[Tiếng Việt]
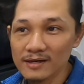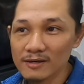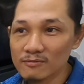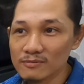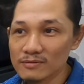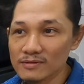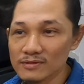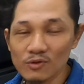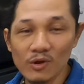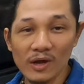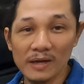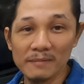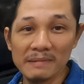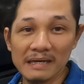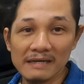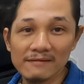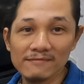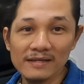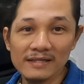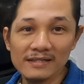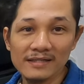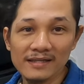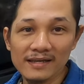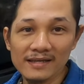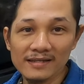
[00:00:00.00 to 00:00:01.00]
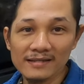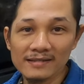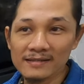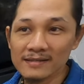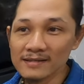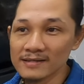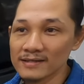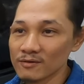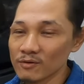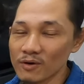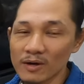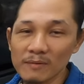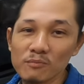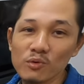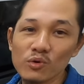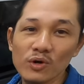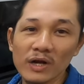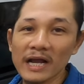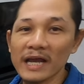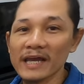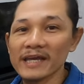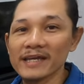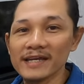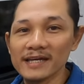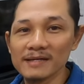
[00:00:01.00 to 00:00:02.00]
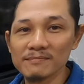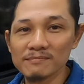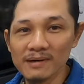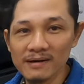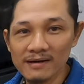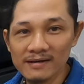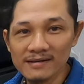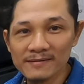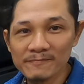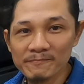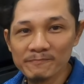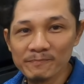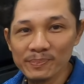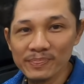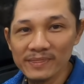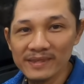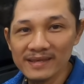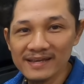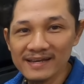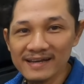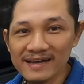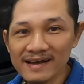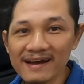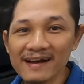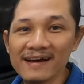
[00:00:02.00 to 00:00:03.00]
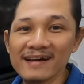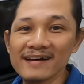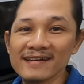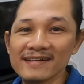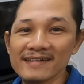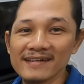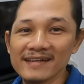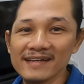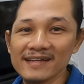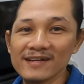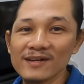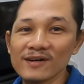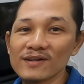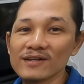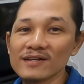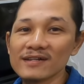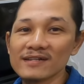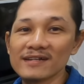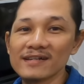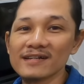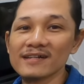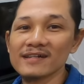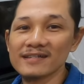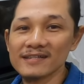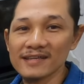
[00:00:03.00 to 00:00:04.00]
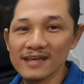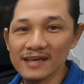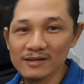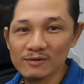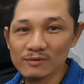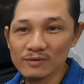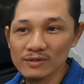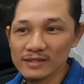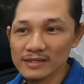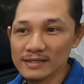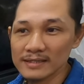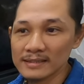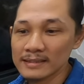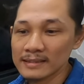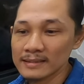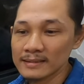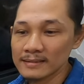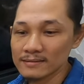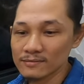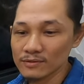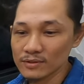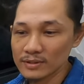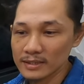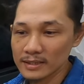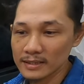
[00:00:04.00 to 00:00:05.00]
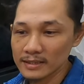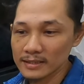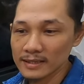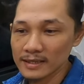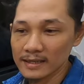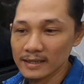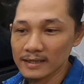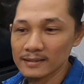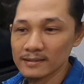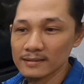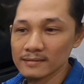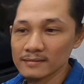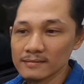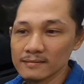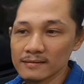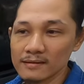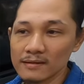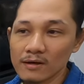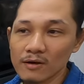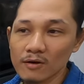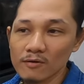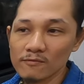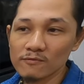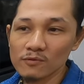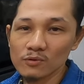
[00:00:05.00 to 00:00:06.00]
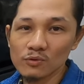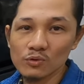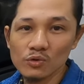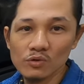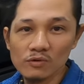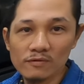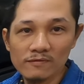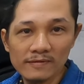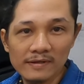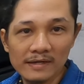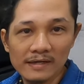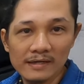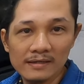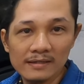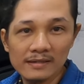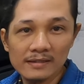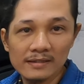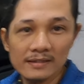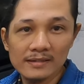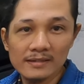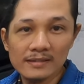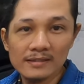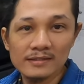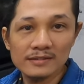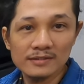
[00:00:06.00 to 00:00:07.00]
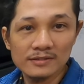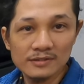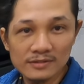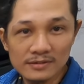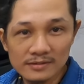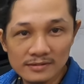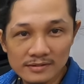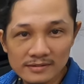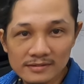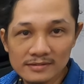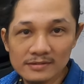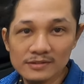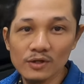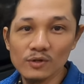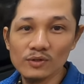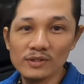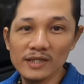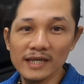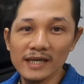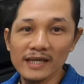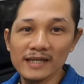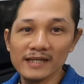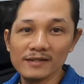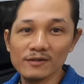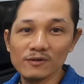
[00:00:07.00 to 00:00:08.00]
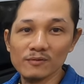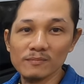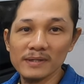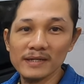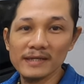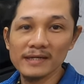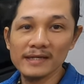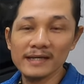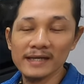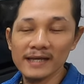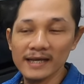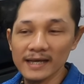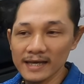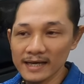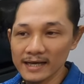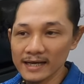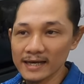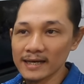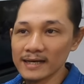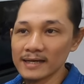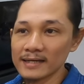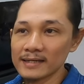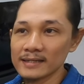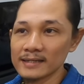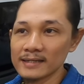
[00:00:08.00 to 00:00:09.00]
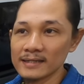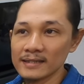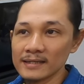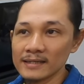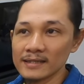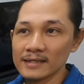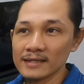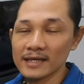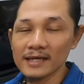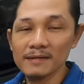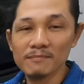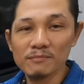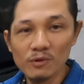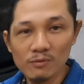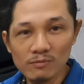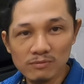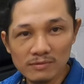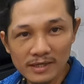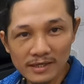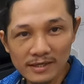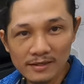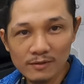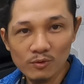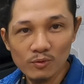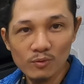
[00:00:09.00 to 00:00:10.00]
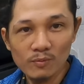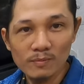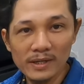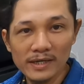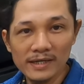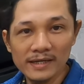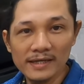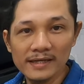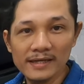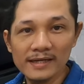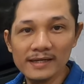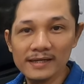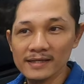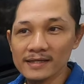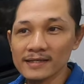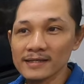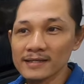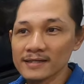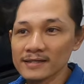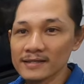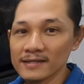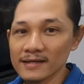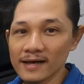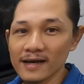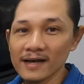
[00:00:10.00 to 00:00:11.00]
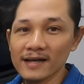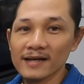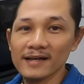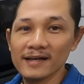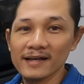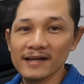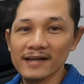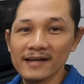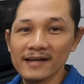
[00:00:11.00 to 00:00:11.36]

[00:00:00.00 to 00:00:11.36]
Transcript: không thoải mái về tiền hoặc mua ngay cây mới à, cái đó là rất là dễ quyết định tuy nhiên là nó còn phụ thuộc vào số tiền của mình à cái mục đích của mình đó